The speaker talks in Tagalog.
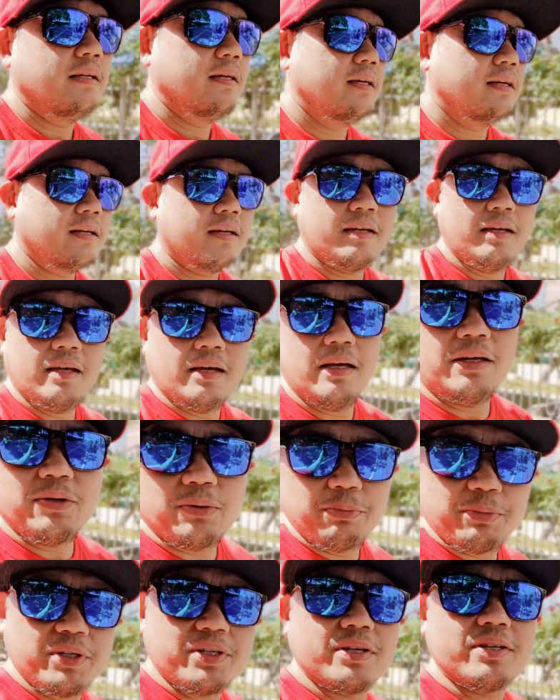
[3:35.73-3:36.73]
kaya ayun
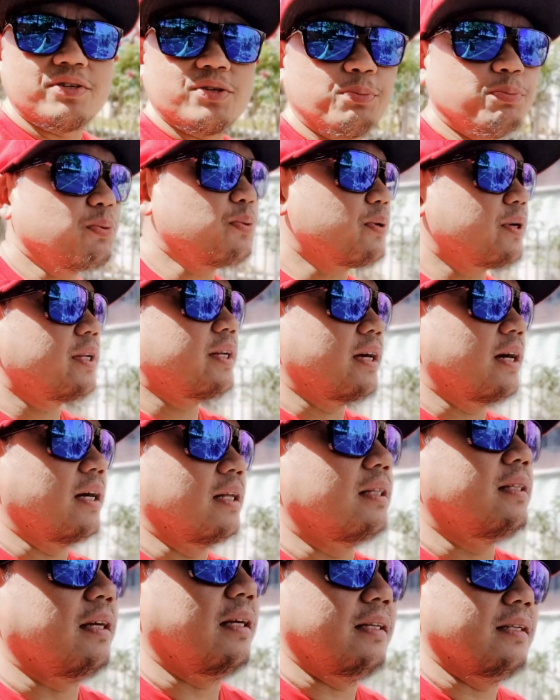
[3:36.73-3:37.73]
minsan sa buhay
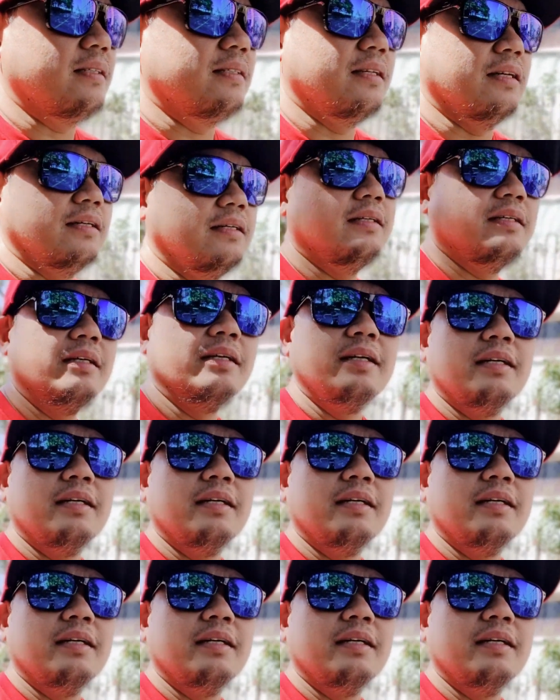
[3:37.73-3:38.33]
natin no